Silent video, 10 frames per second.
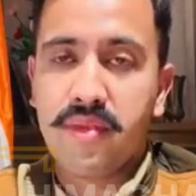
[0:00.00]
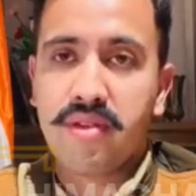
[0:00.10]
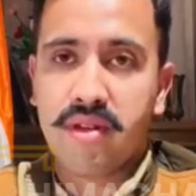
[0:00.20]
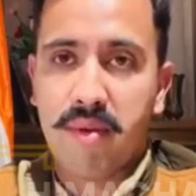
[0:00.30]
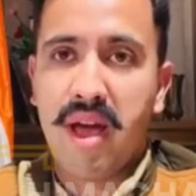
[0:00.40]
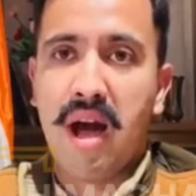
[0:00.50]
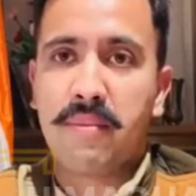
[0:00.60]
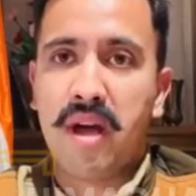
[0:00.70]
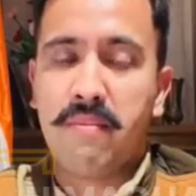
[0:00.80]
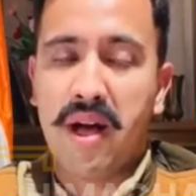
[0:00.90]
समय
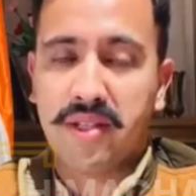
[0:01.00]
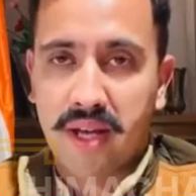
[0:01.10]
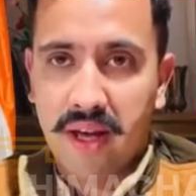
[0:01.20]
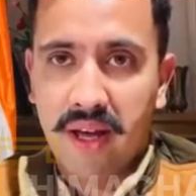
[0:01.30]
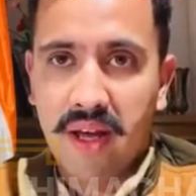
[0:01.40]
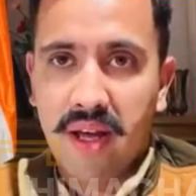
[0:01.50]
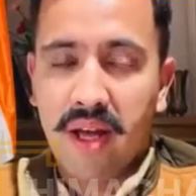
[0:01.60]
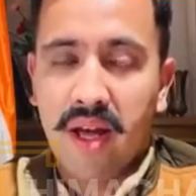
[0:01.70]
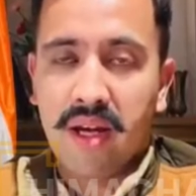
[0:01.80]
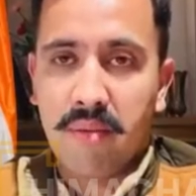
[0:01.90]
आपके पास है
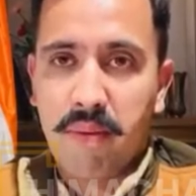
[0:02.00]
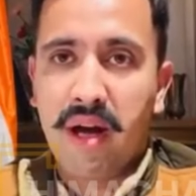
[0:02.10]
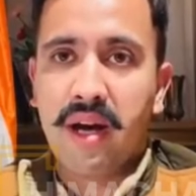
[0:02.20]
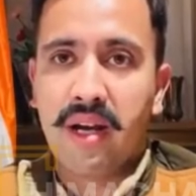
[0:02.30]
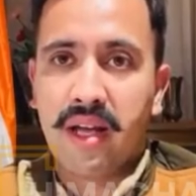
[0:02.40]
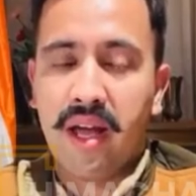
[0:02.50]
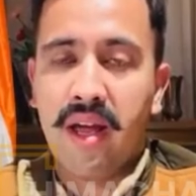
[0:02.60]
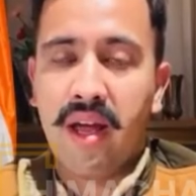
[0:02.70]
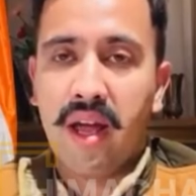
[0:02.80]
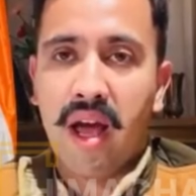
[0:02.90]
कृपया करके
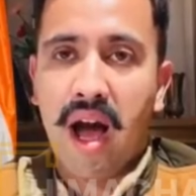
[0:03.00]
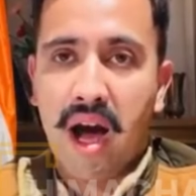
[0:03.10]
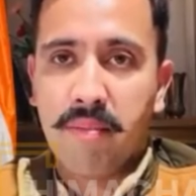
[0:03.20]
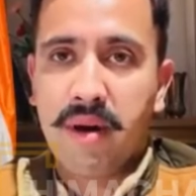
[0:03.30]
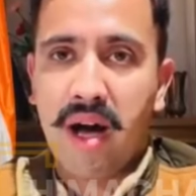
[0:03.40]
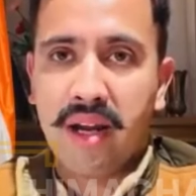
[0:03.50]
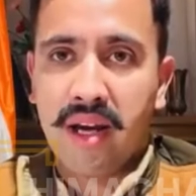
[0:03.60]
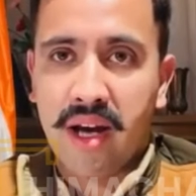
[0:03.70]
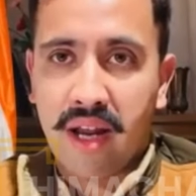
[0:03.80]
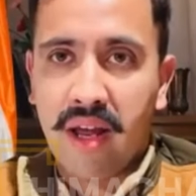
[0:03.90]
आप कार्य
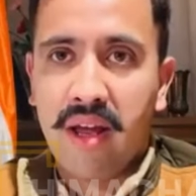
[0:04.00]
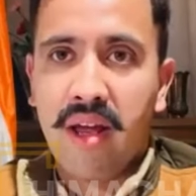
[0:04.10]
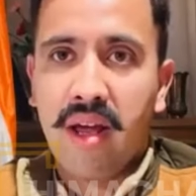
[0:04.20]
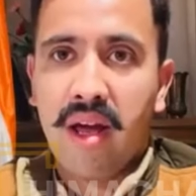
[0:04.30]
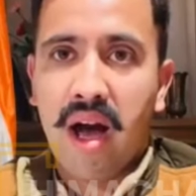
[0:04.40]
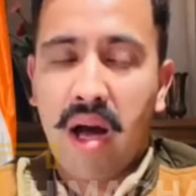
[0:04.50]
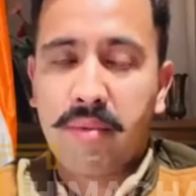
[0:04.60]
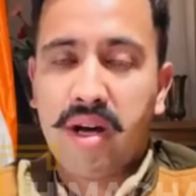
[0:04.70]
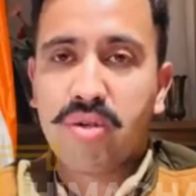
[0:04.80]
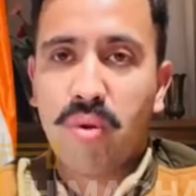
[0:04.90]
करें
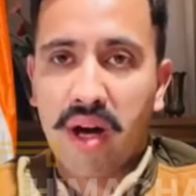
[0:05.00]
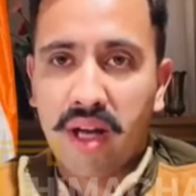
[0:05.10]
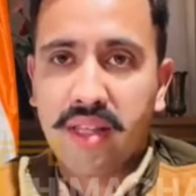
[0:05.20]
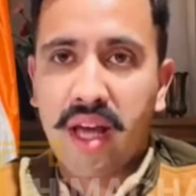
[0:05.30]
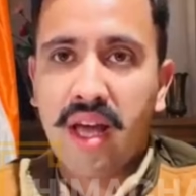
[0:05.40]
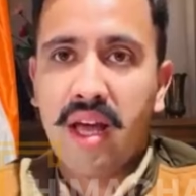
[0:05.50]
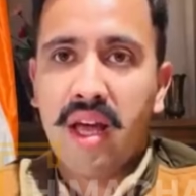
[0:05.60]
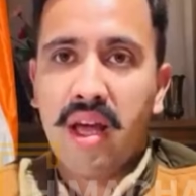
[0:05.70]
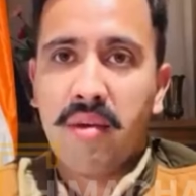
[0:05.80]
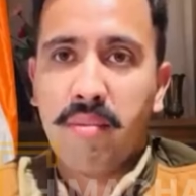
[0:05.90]
आपका स्वागत है
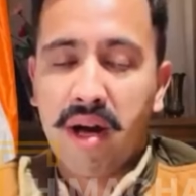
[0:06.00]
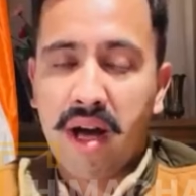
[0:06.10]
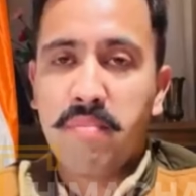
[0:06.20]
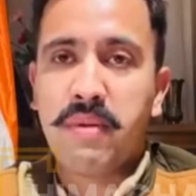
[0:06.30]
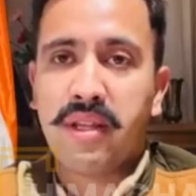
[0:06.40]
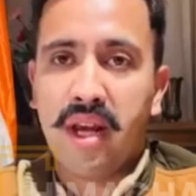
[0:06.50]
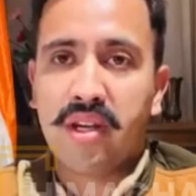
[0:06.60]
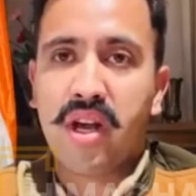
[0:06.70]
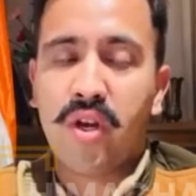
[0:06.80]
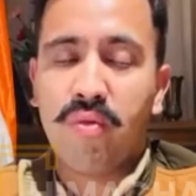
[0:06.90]
मगर प्रदेश
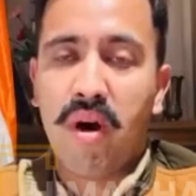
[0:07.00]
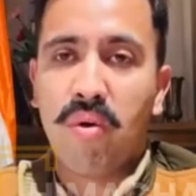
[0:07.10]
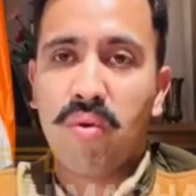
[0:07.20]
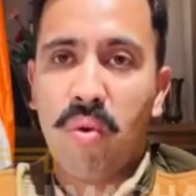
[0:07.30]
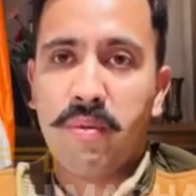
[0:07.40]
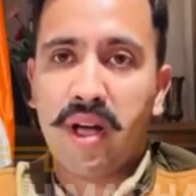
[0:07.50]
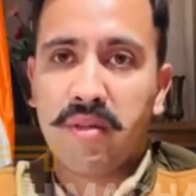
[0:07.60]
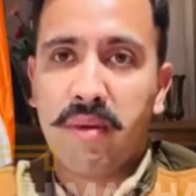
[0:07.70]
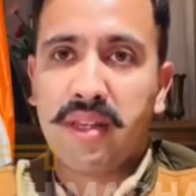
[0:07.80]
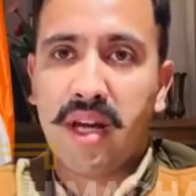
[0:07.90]
के युवाओं को
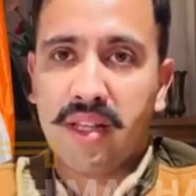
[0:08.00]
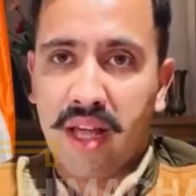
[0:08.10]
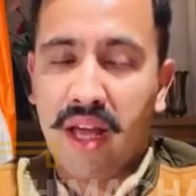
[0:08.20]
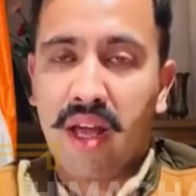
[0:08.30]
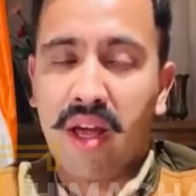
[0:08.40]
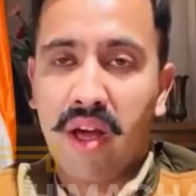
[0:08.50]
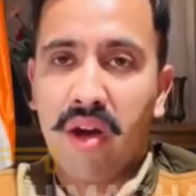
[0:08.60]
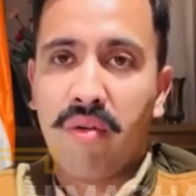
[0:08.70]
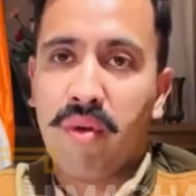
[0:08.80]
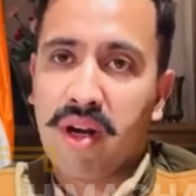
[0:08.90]
प्राथमिकता दे
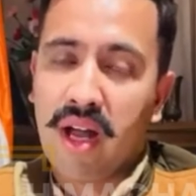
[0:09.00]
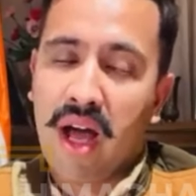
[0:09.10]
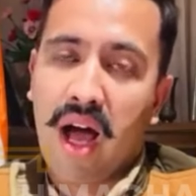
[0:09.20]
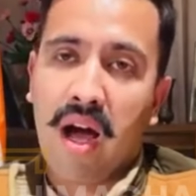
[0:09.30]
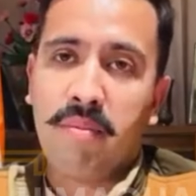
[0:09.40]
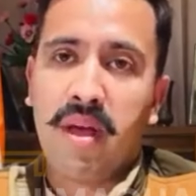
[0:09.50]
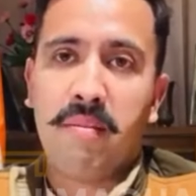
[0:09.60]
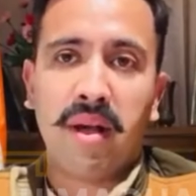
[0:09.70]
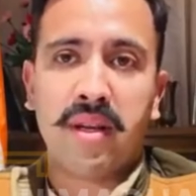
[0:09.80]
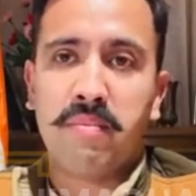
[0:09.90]
वरना आप
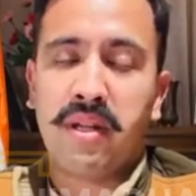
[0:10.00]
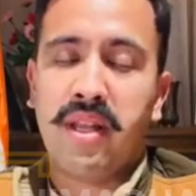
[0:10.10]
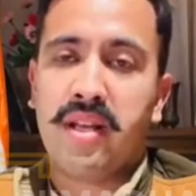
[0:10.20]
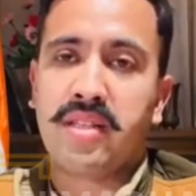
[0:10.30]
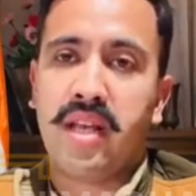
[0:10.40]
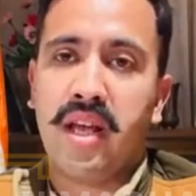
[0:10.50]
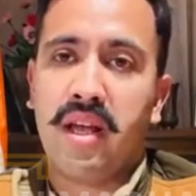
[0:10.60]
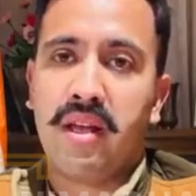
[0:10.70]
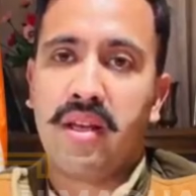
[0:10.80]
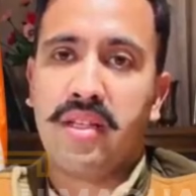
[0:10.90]
हिमाचल प्रदेश से
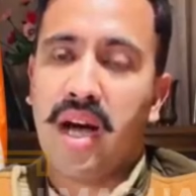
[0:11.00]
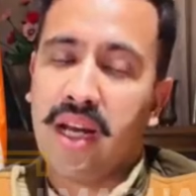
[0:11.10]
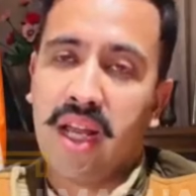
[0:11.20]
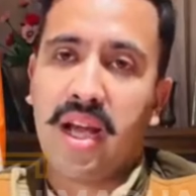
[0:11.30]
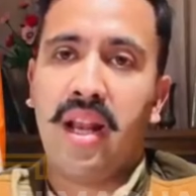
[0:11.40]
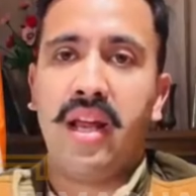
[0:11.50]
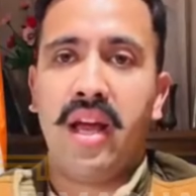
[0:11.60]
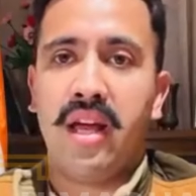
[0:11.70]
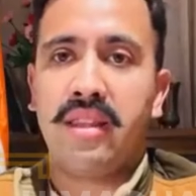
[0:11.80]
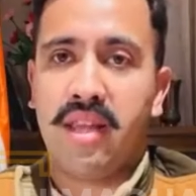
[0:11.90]
जाने के लिए
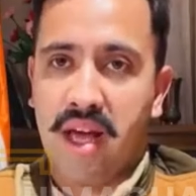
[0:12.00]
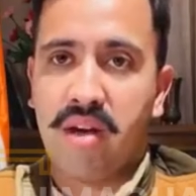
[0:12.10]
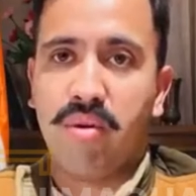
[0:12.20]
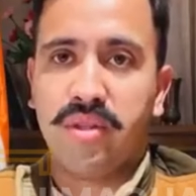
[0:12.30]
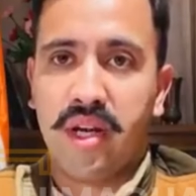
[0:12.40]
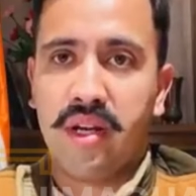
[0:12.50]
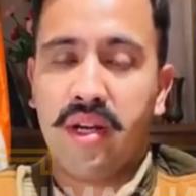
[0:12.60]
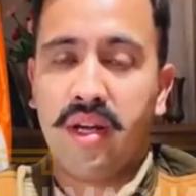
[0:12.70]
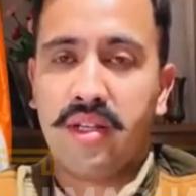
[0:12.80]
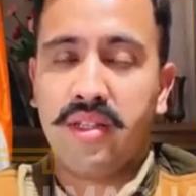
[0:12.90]
तैयार हो जाए
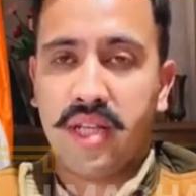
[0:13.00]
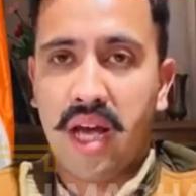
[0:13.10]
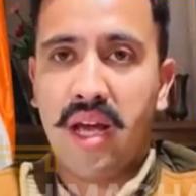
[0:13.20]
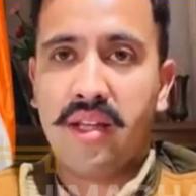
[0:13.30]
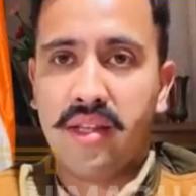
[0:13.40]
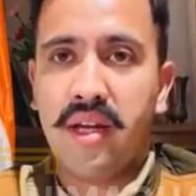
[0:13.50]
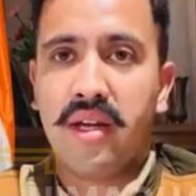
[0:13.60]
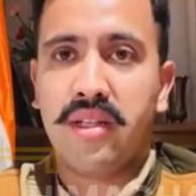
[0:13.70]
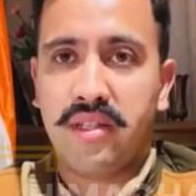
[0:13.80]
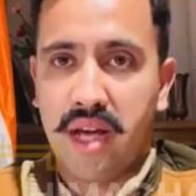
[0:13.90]
जय हिंद
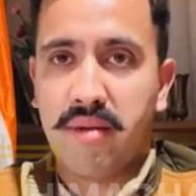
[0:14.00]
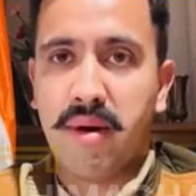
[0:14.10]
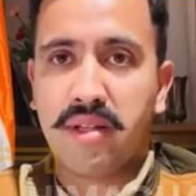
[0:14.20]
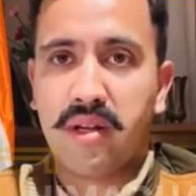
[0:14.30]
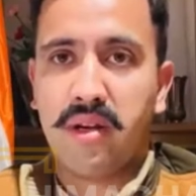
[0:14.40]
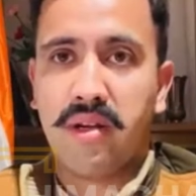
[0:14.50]
जय हिमाचल